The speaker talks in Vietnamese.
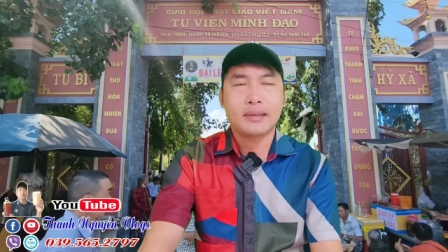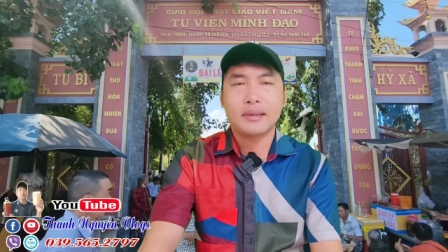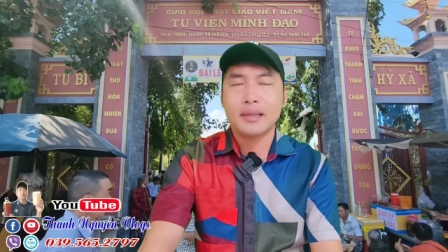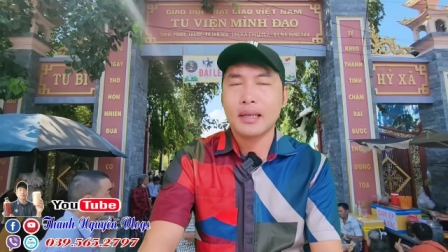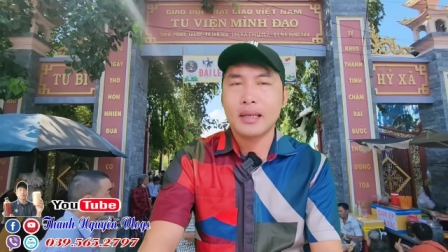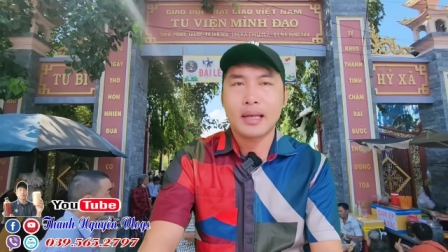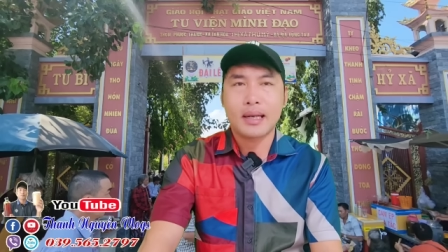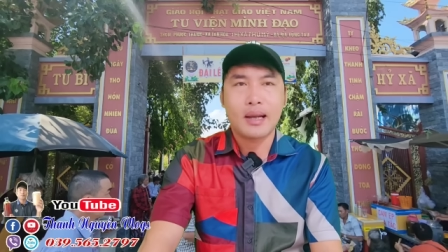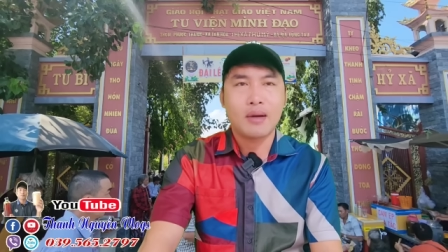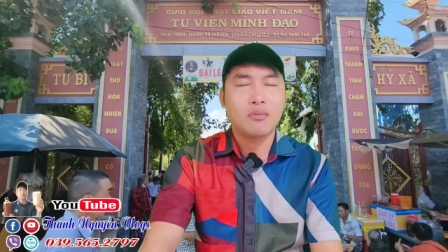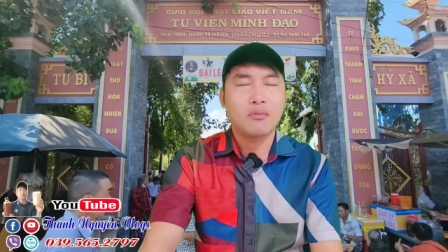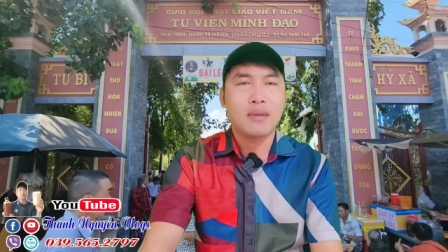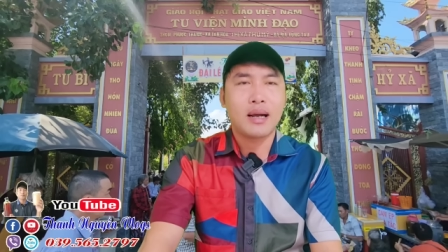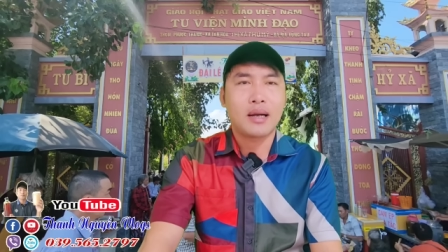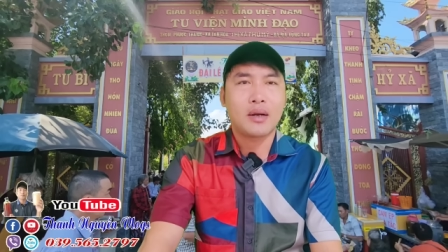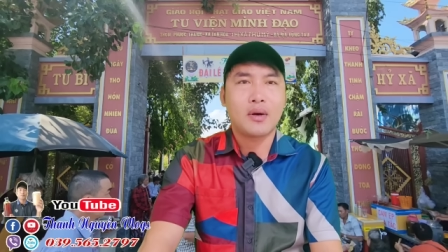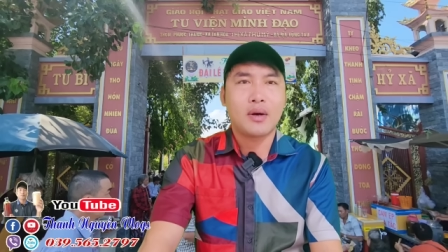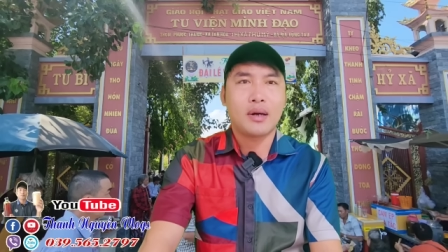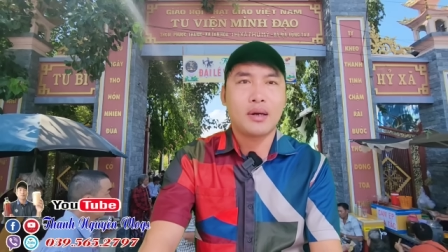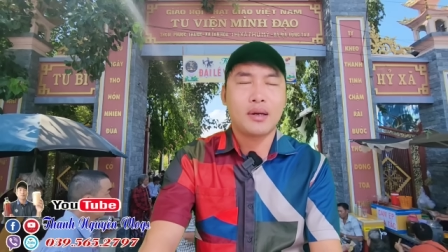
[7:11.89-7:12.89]
rất là đông
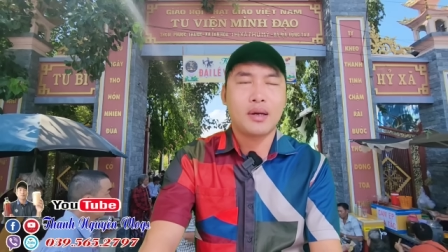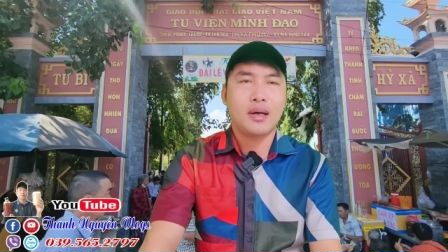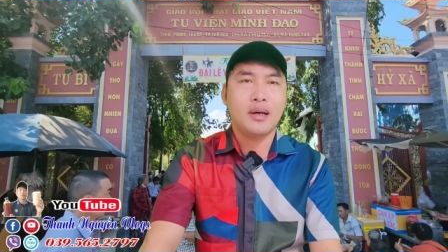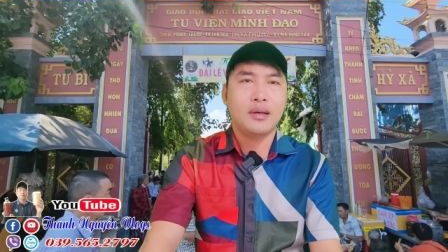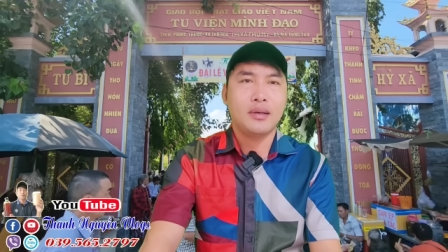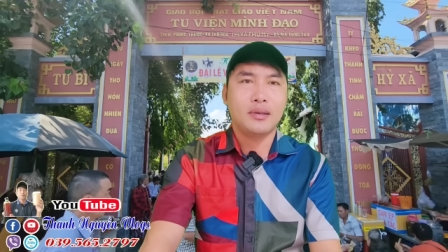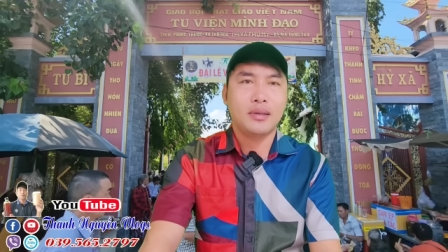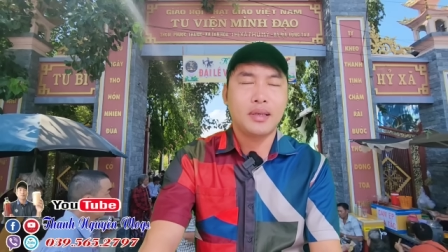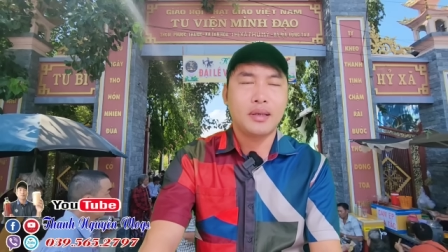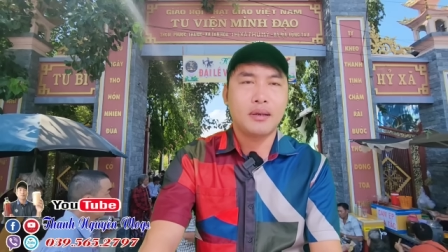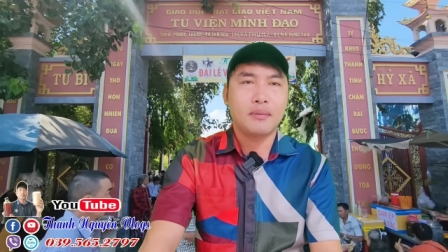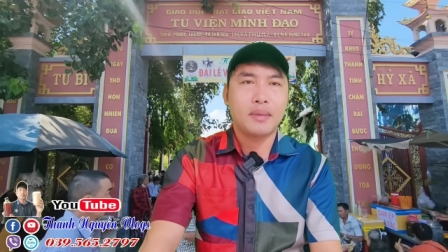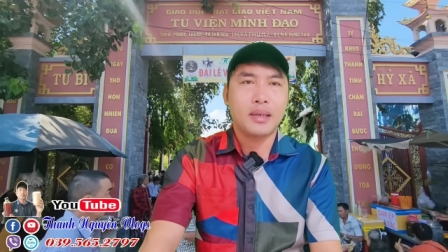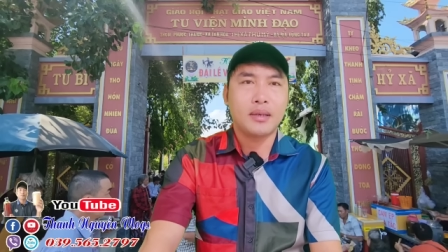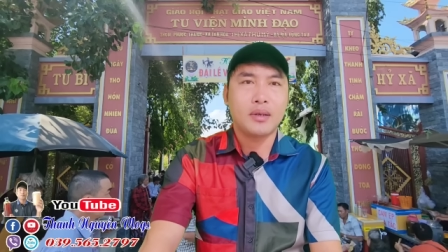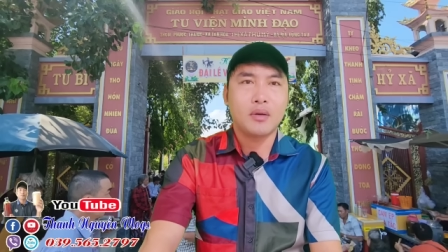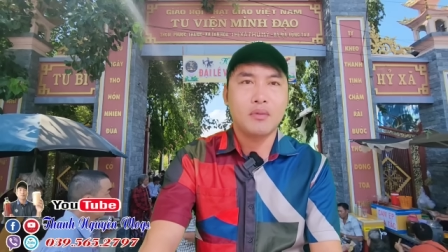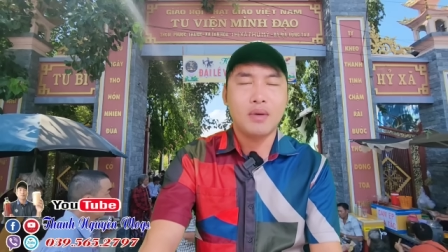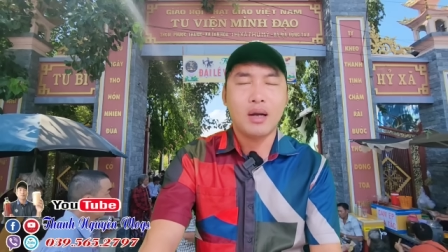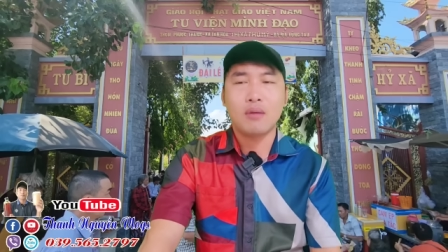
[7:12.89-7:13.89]
bà con ở đó nhưng mà
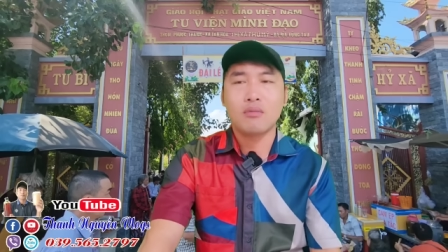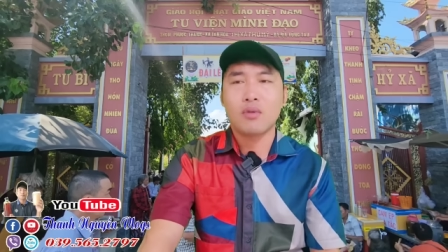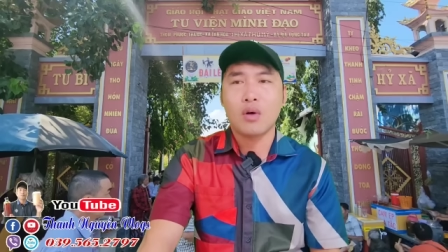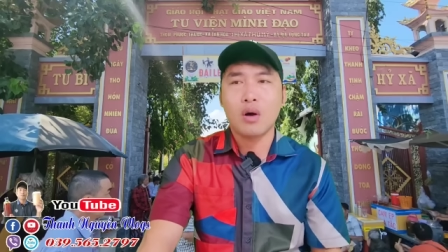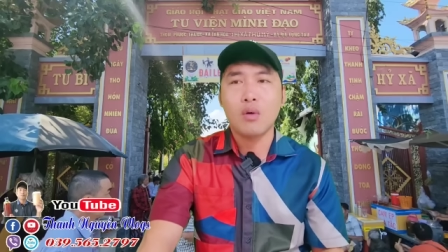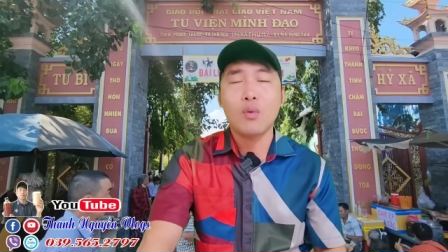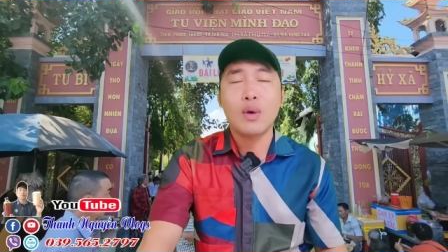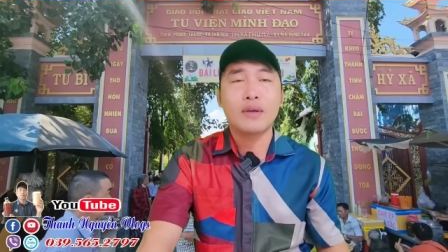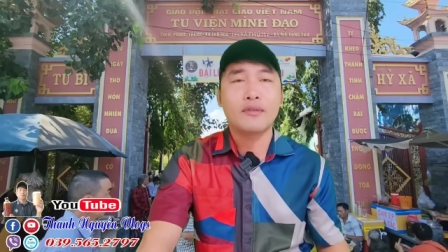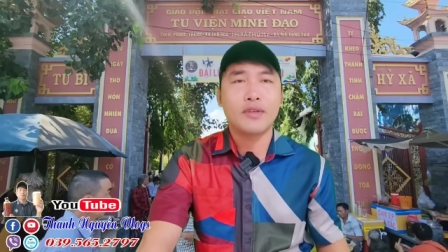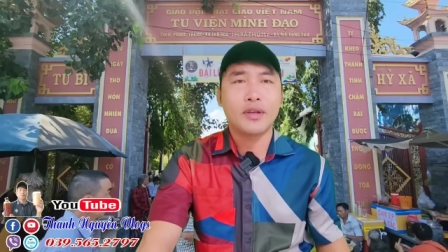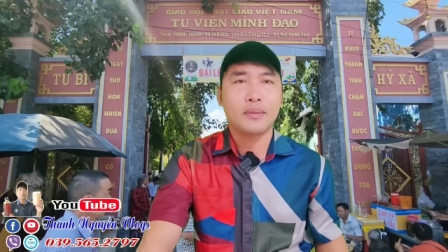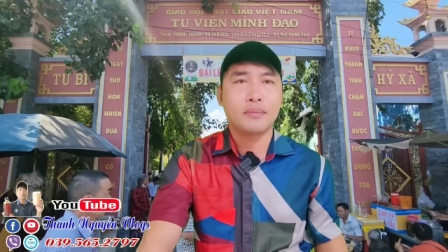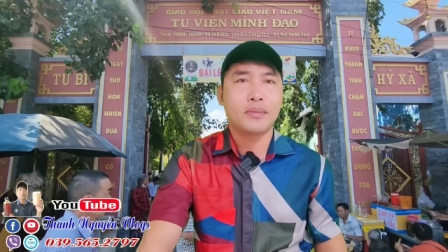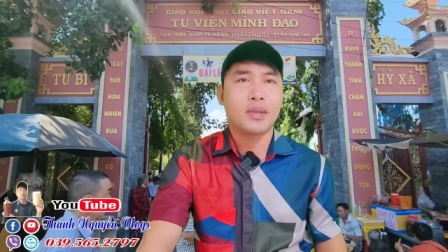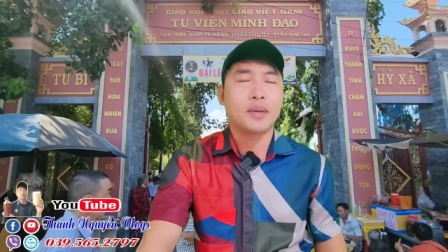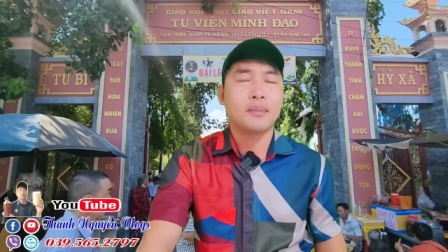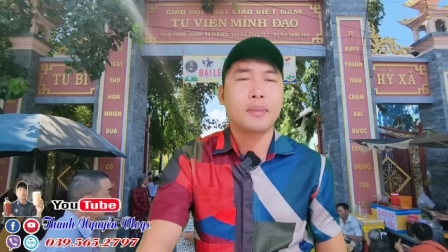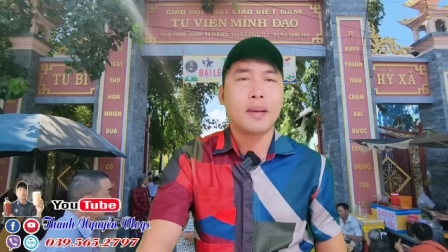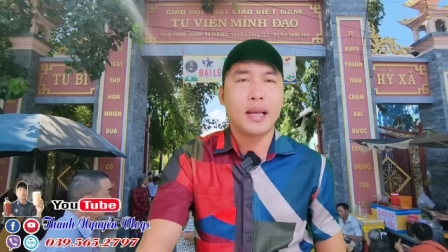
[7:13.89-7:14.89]
mình cũng không có quay
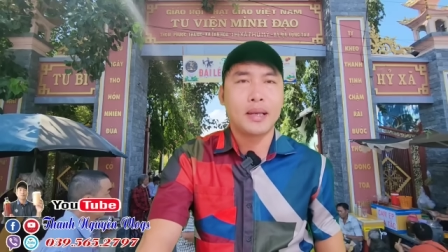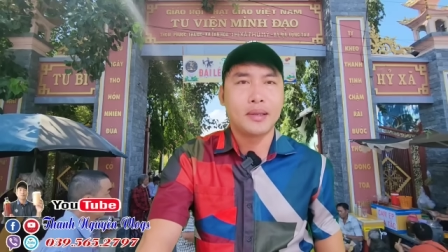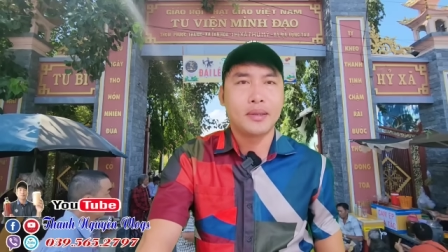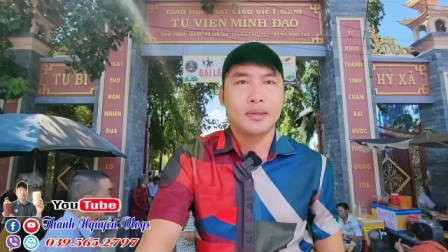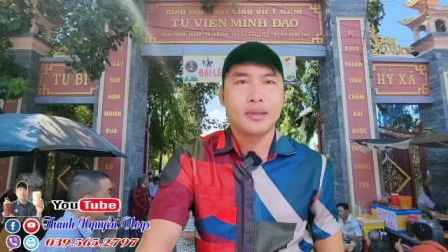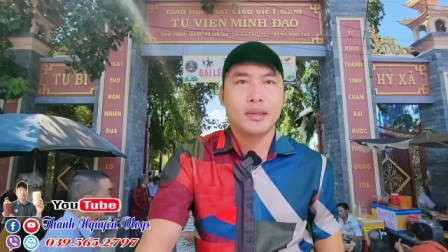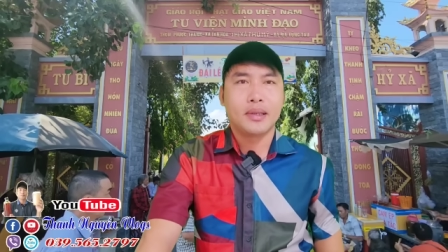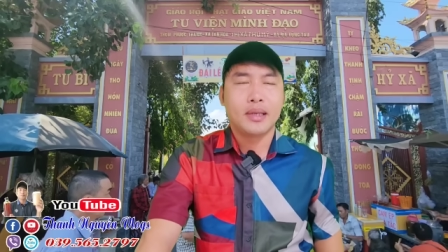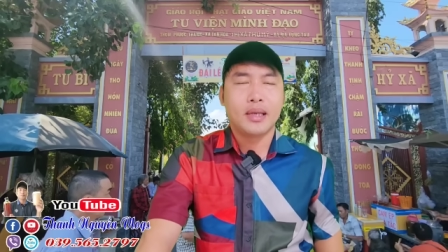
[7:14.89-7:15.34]
phim chụp hình